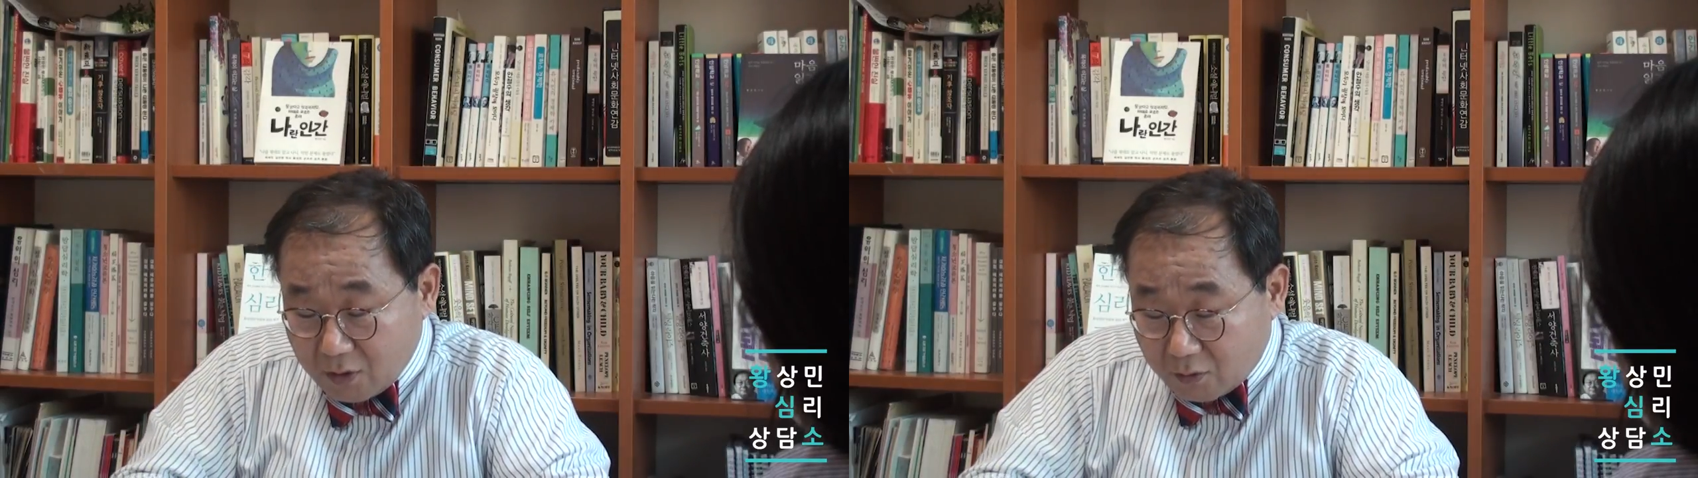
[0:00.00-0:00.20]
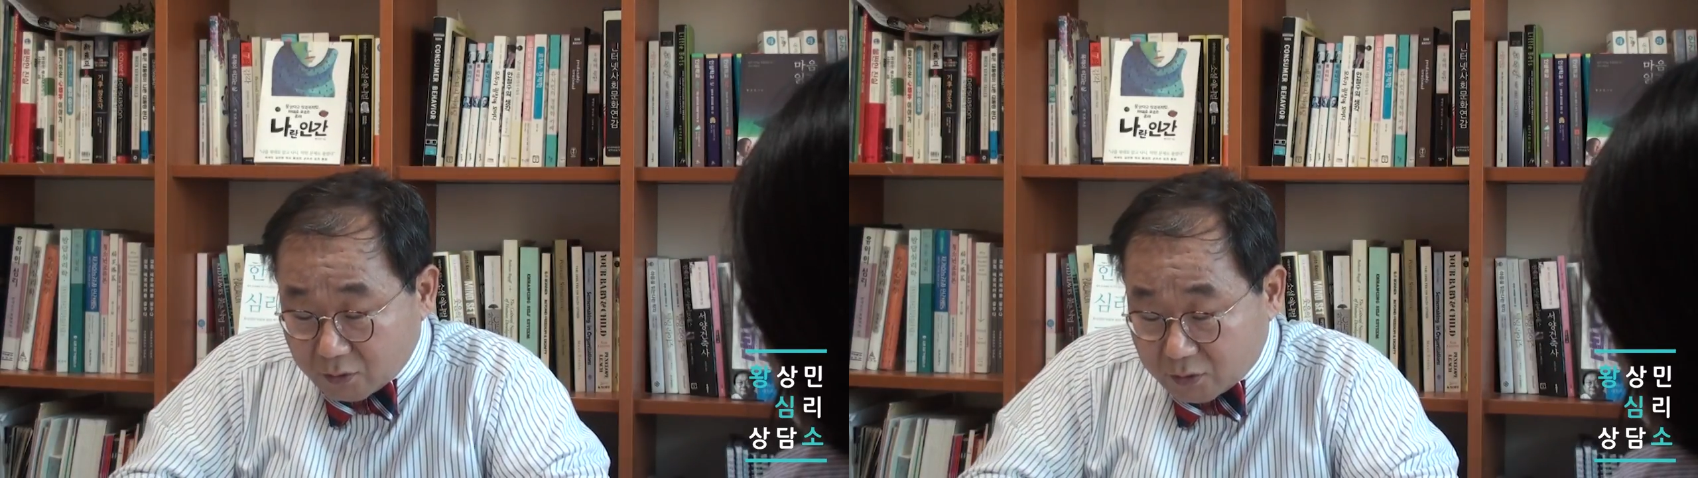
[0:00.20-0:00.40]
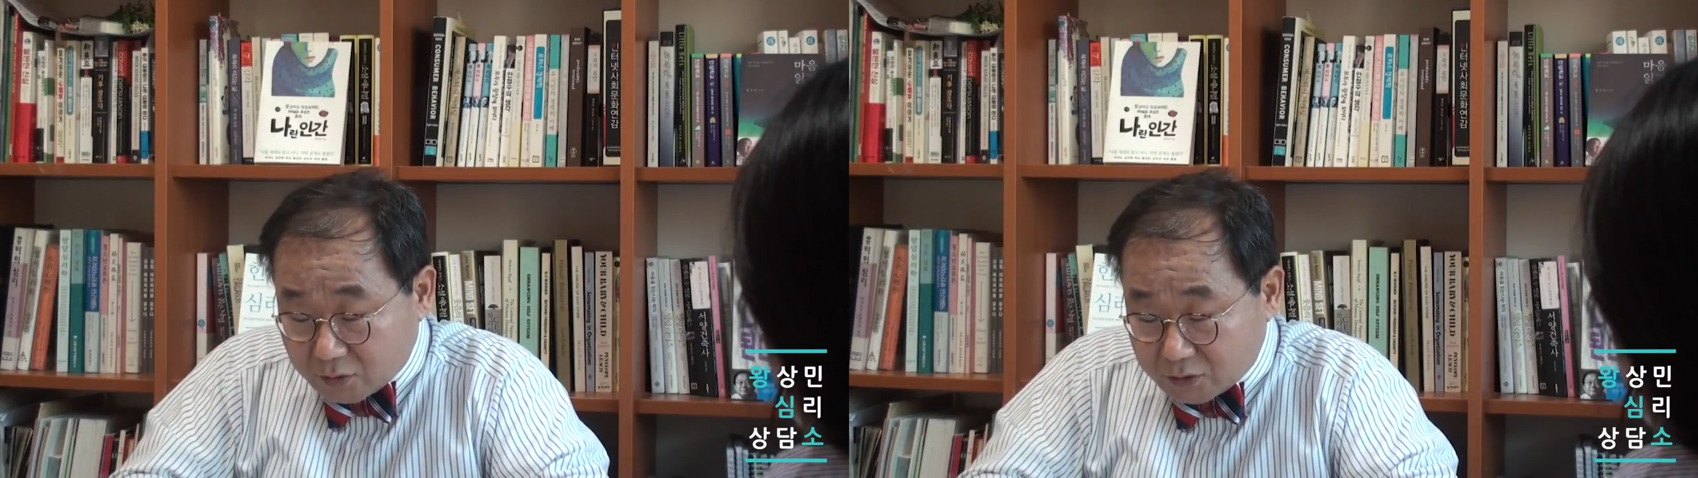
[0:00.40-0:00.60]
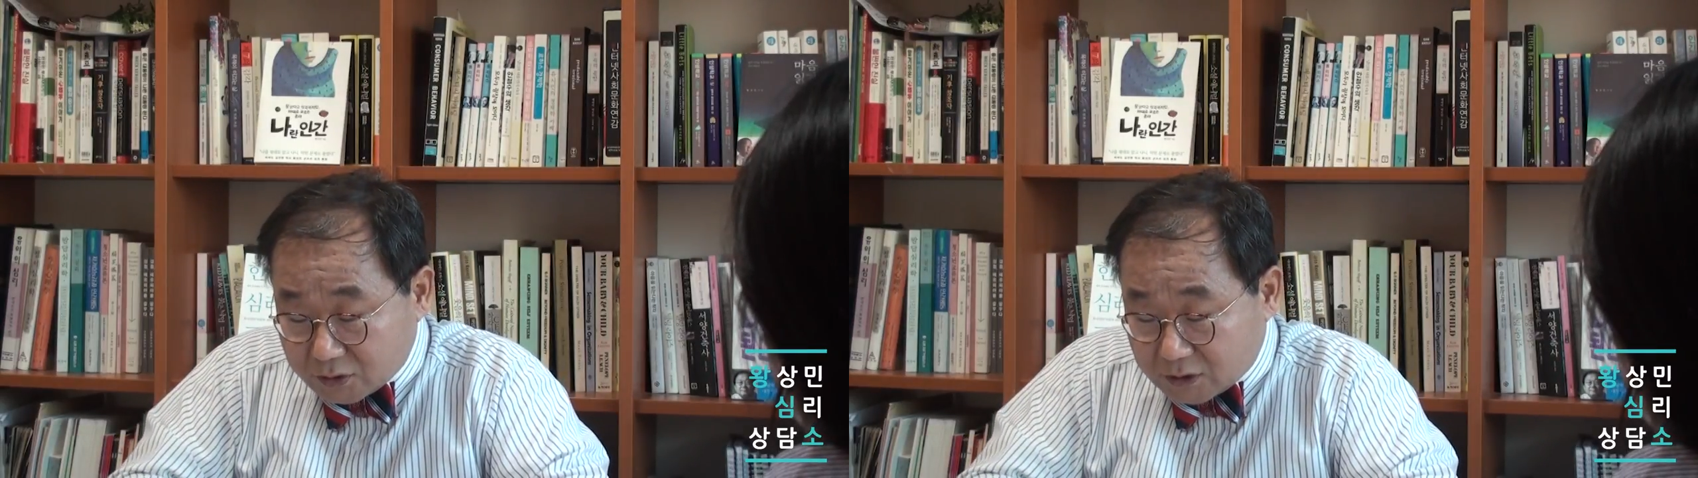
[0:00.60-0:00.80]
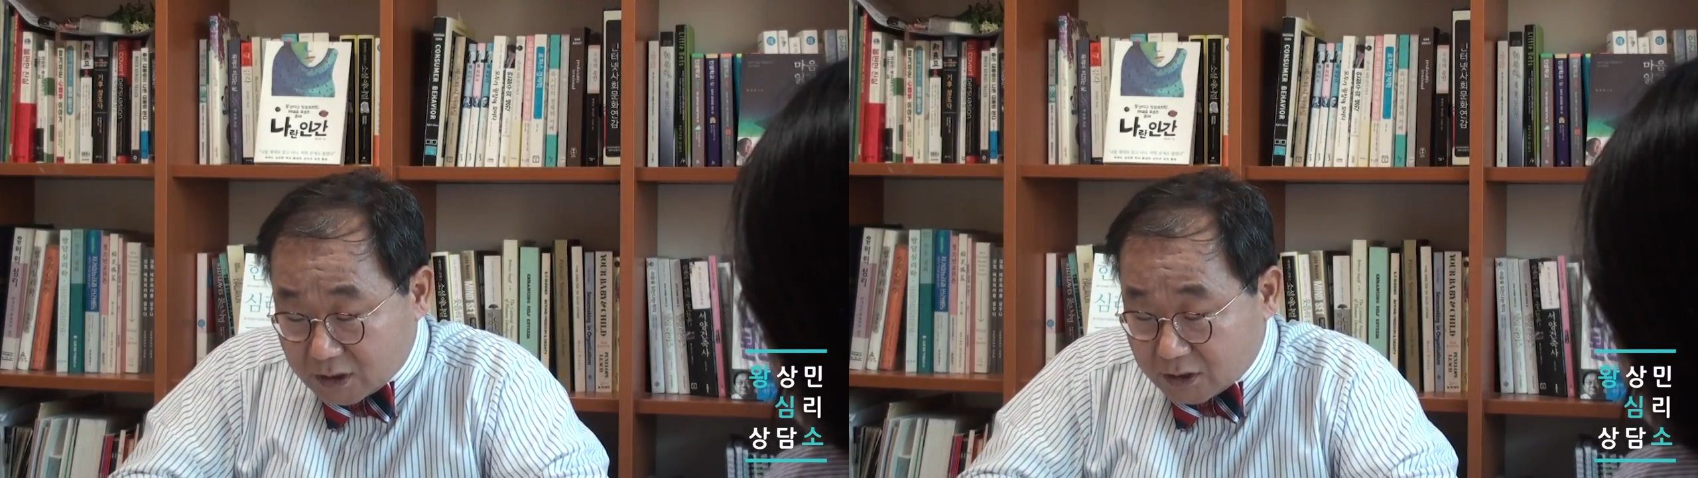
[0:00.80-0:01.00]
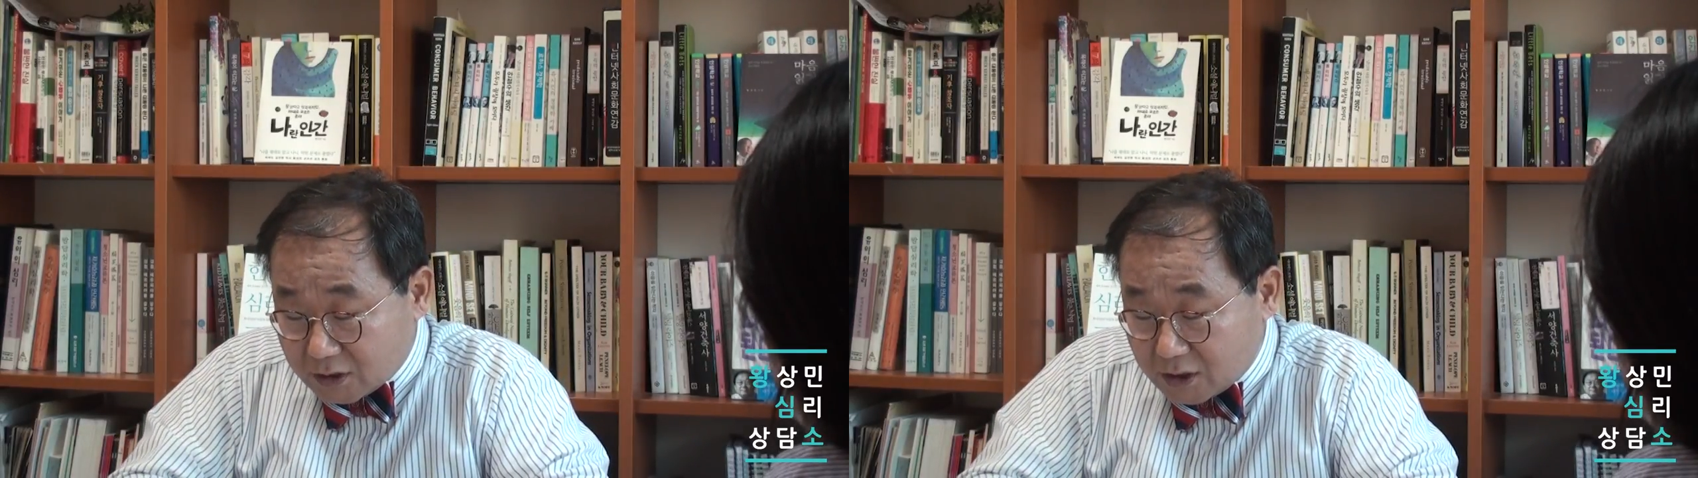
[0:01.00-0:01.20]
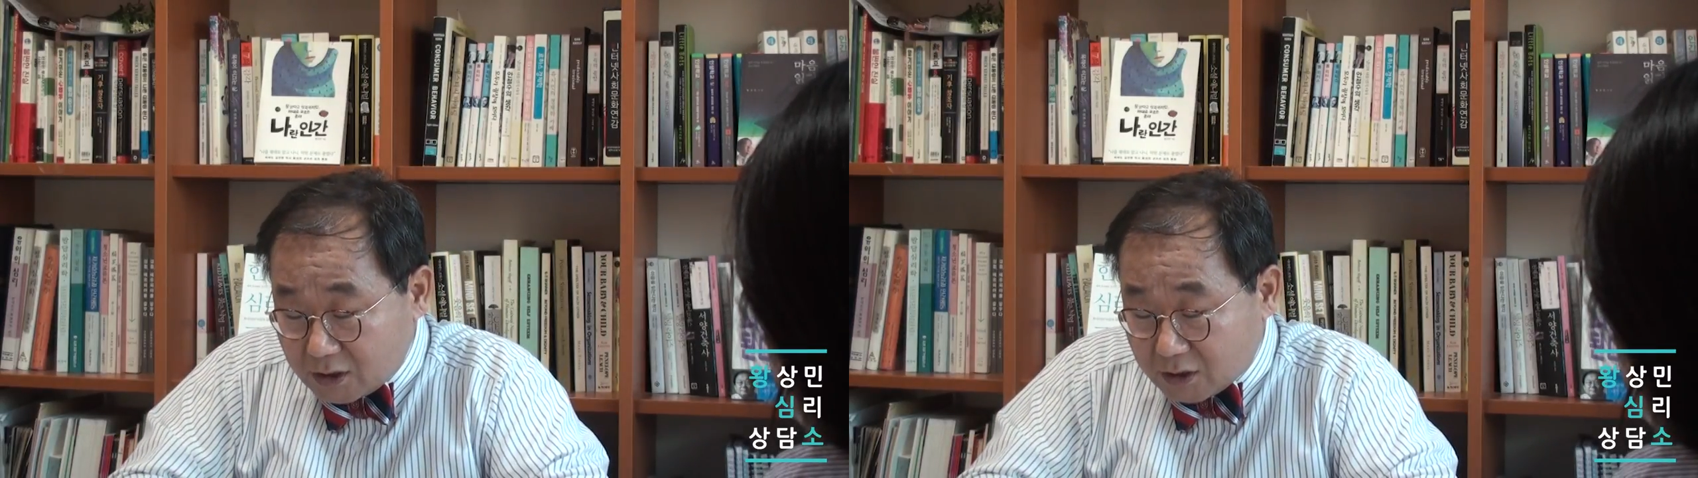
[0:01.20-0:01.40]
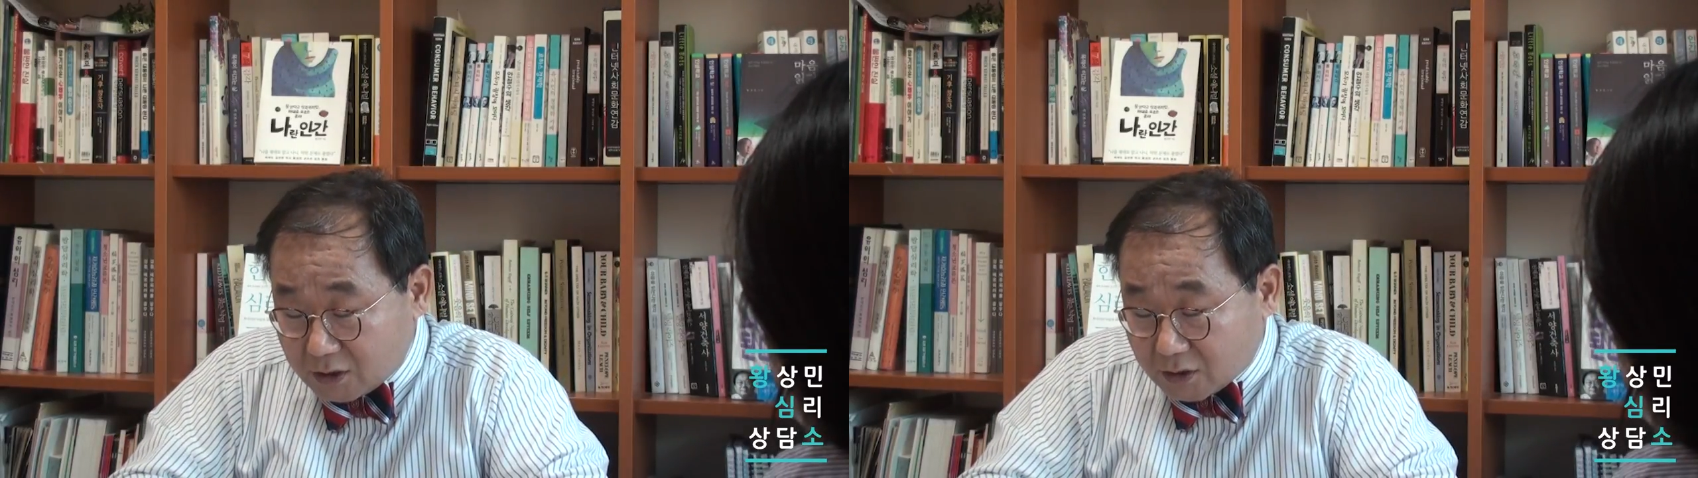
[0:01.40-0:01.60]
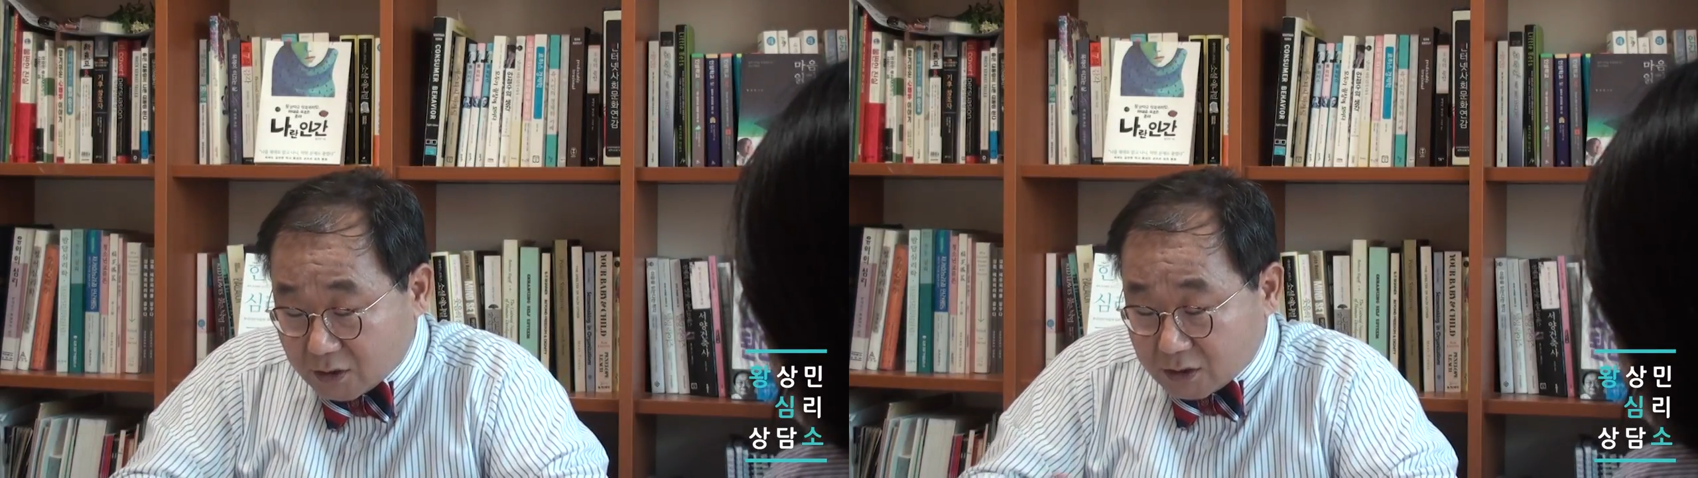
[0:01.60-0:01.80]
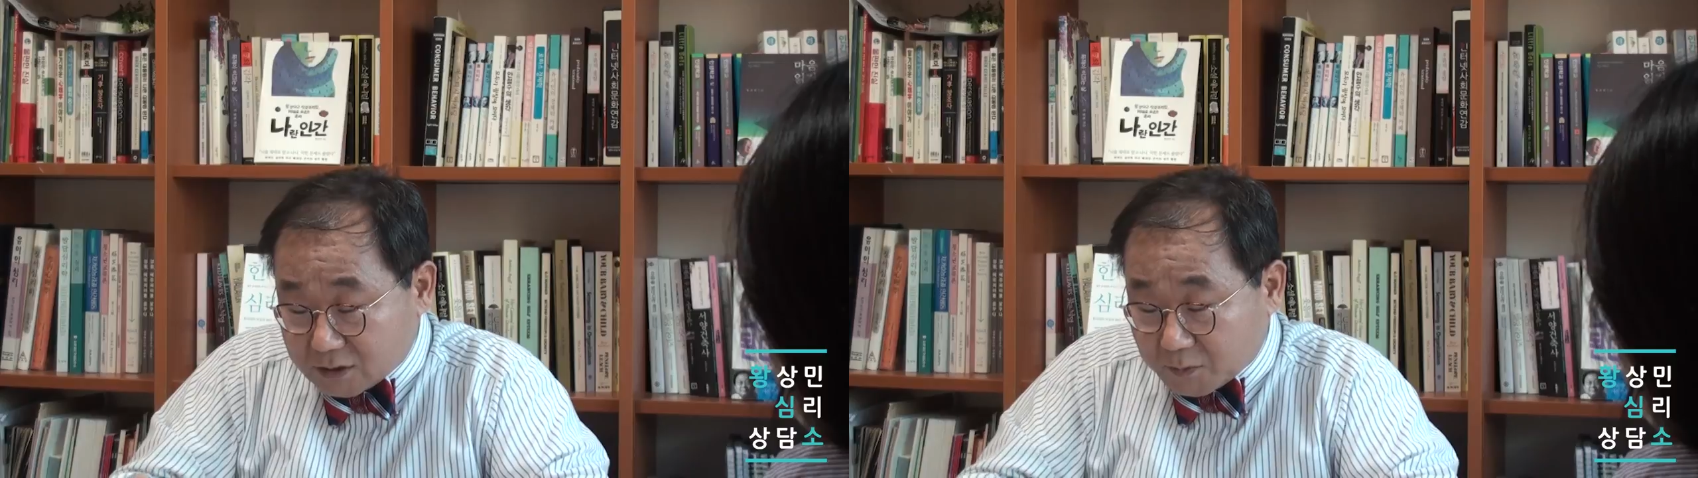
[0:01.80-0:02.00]
어떤 직장이든 1년을
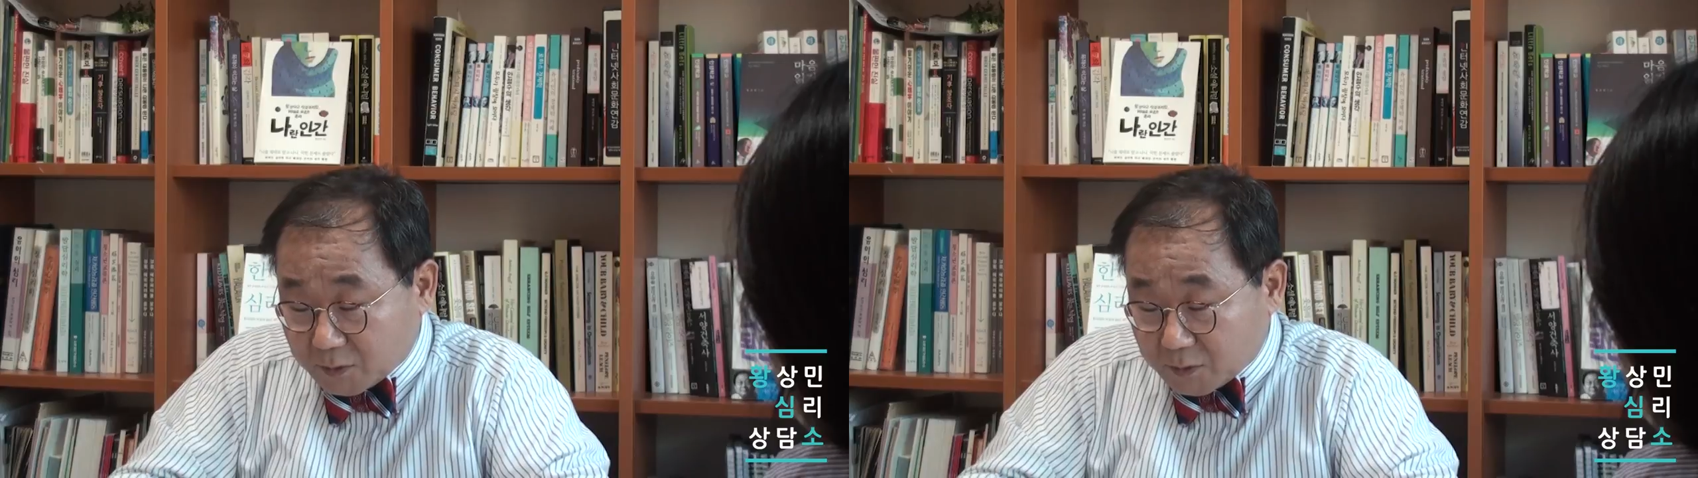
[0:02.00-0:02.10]
넘기지